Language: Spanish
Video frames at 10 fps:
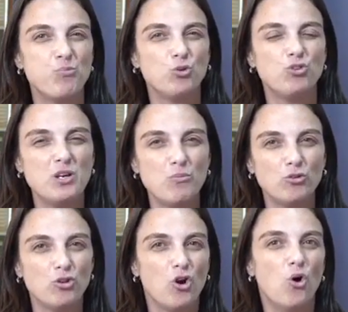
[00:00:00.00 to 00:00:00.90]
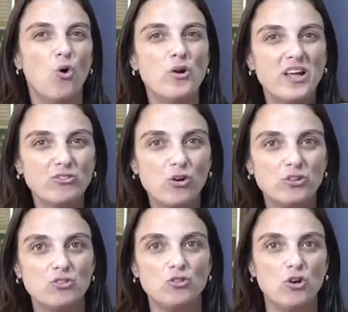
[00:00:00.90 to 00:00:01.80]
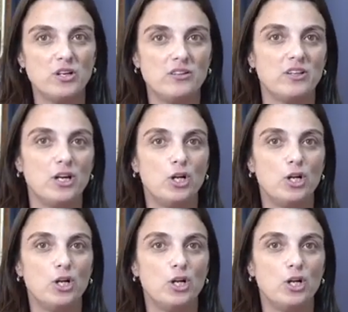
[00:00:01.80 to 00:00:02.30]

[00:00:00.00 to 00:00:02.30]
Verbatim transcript: pusimos unas condiciones,